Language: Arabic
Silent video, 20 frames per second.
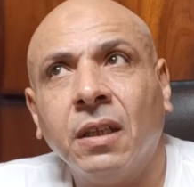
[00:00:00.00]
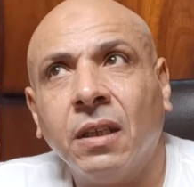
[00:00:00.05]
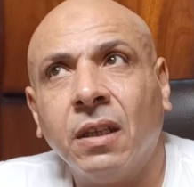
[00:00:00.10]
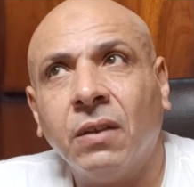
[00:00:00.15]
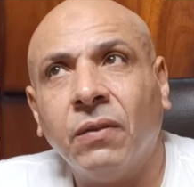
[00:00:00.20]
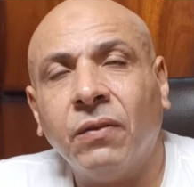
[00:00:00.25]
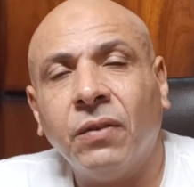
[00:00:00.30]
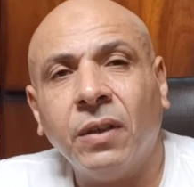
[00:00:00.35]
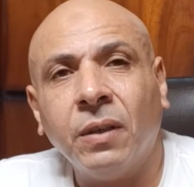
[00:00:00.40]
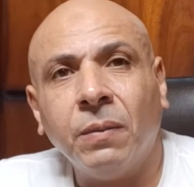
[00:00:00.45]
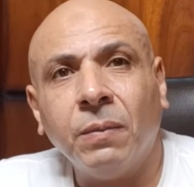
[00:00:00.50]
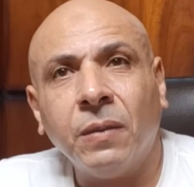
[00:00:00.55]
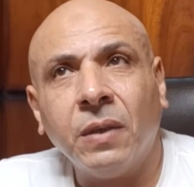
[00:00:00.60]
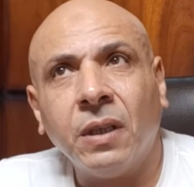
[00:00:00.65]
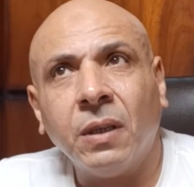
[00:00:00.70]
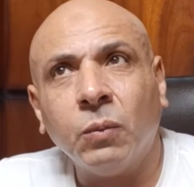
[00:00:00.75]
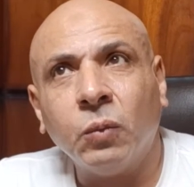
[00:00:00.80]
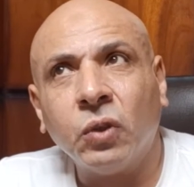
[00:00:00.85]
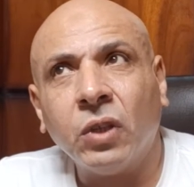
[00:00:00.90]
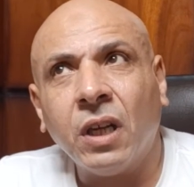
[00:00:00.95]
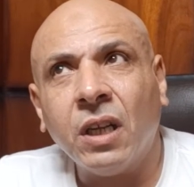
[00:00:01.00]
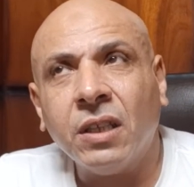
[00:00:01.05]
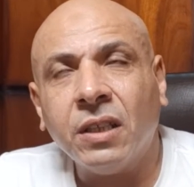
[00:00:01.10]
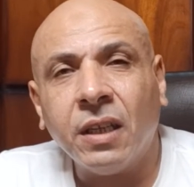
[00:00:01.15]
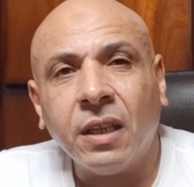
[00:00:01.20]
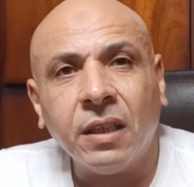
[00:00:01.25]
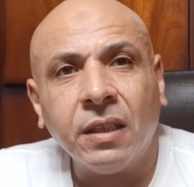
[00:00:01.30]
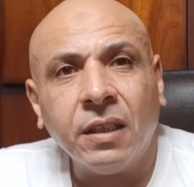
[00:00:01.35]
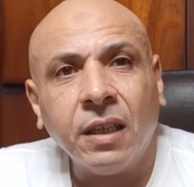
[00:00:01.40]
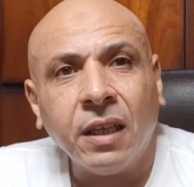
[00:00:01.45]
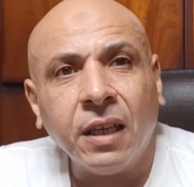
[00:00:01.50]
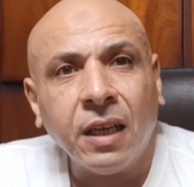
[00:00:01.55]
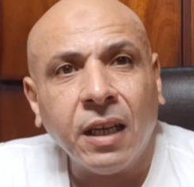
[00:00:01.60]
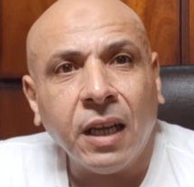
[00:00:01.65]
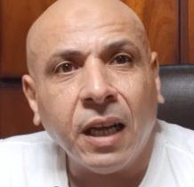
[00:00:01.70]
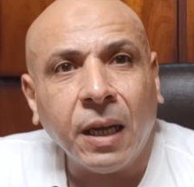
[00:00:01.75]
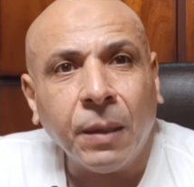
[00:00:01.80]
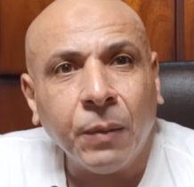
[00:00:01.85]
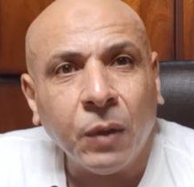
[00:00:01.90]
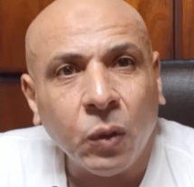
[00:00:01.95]
الفيلم المسلسل التاني
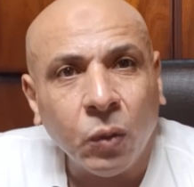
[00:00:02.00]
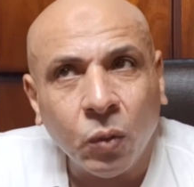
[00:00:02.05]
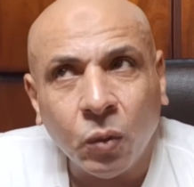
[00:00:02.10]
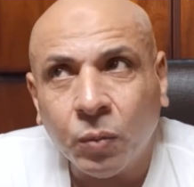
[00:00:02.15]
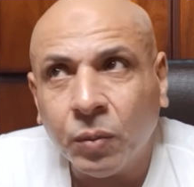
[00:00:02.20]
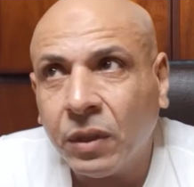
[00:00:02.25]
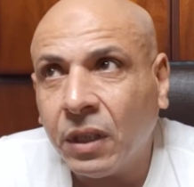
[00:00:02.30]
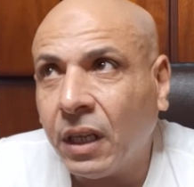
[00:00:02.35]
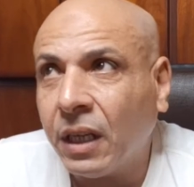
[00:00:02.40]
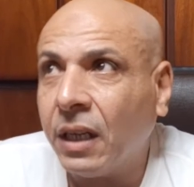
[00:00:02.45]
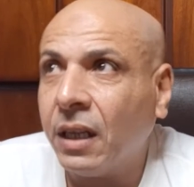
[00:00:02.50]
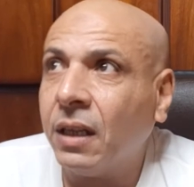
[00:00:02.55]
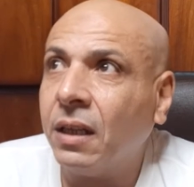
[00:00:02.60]
اللي عملوه بتاع